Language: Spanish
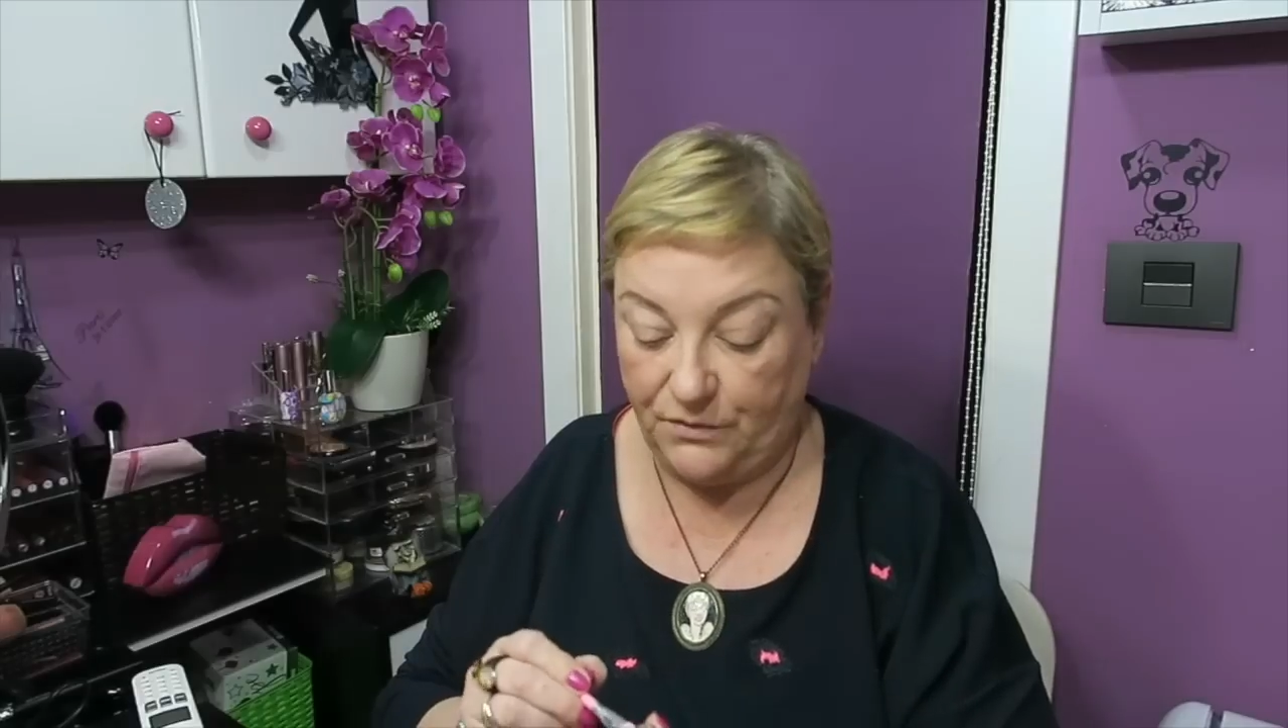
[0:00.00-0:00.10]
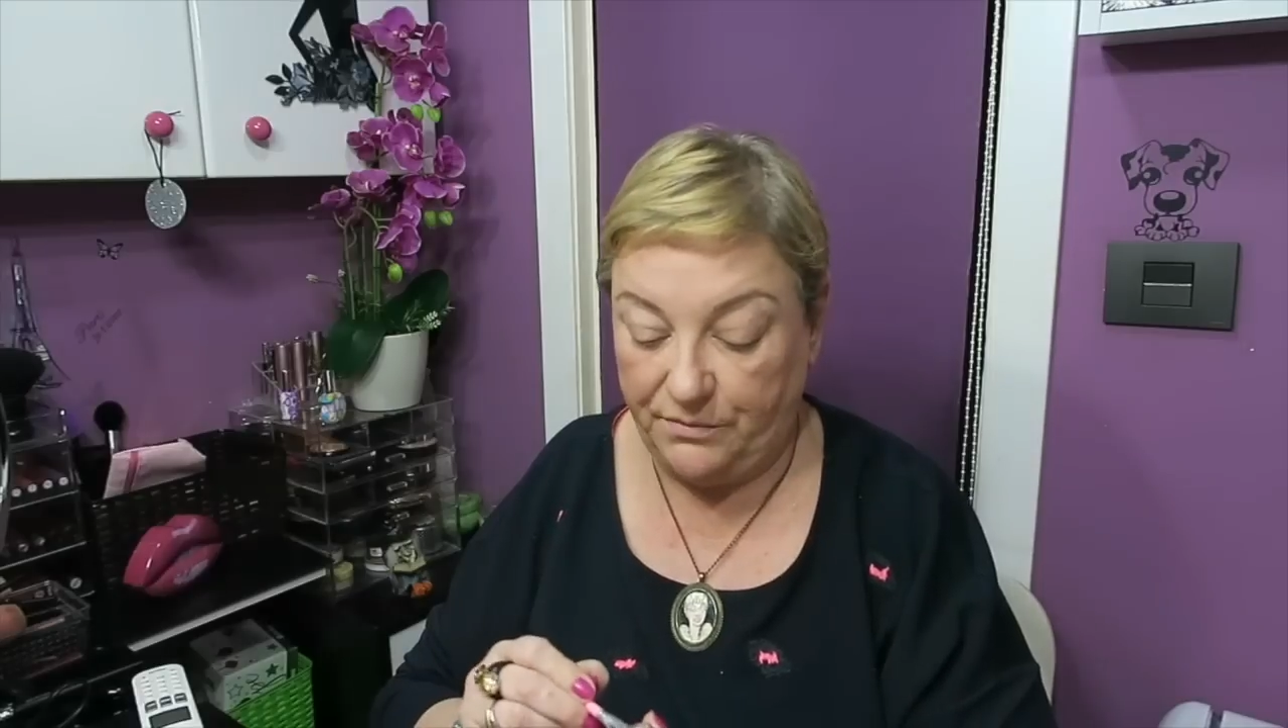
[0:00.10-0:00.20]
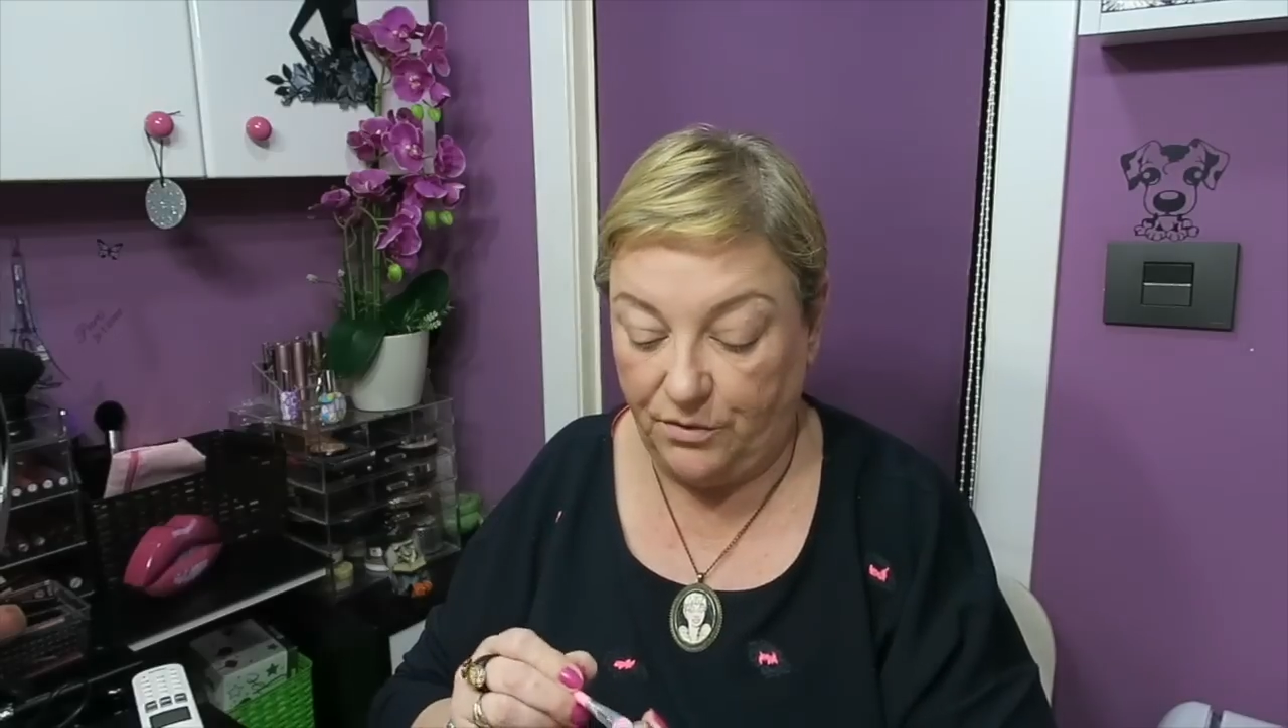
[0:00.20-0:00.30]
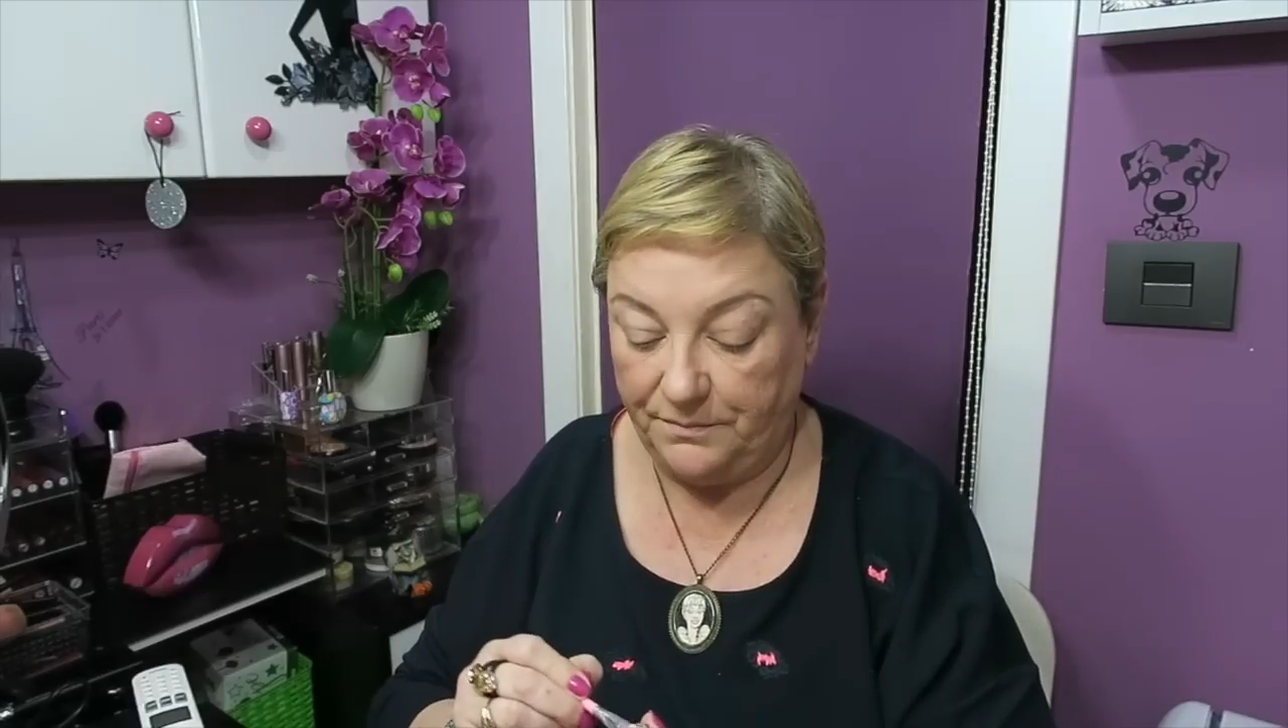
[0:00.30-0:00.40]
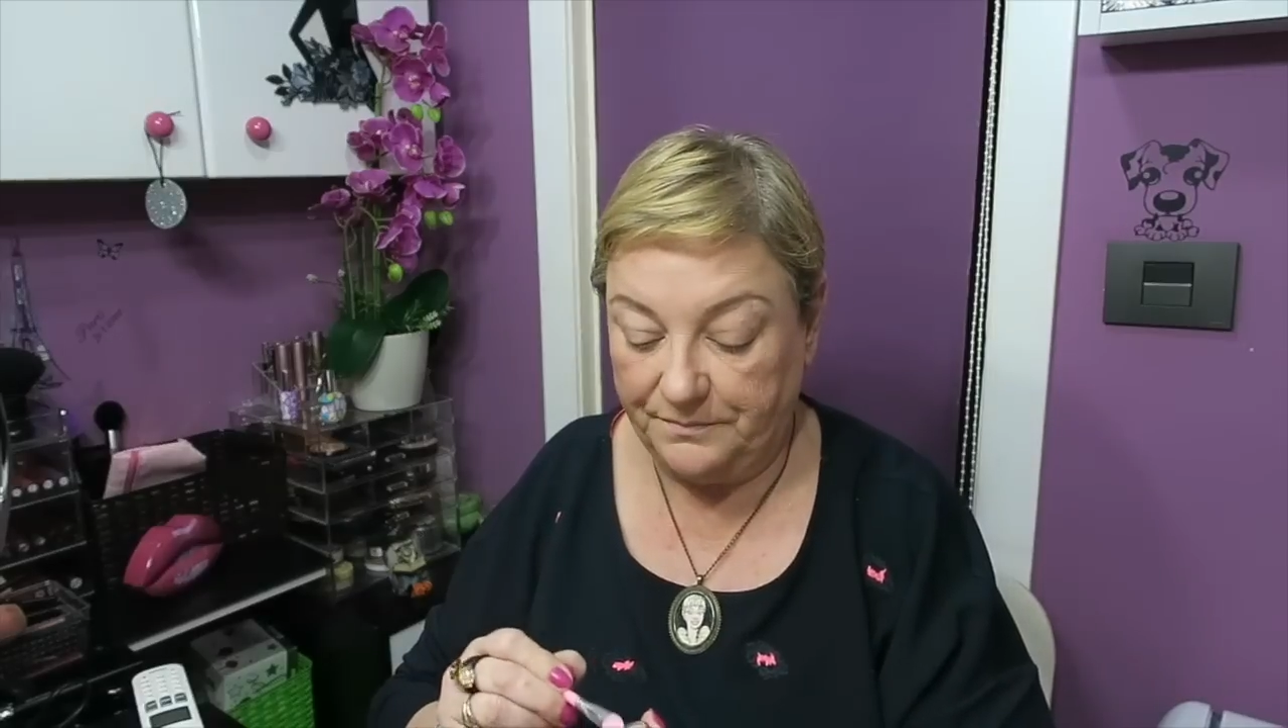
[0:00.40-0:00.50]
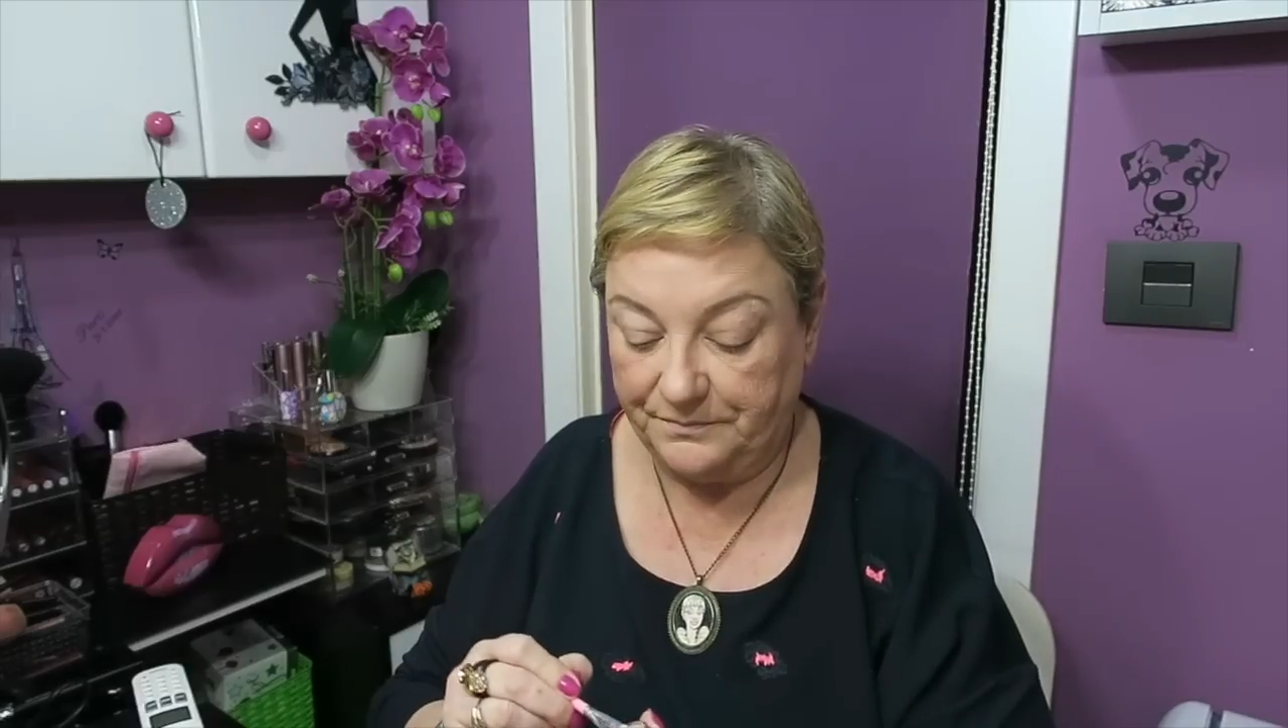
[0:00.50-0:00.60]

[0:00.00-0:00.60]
nuevo.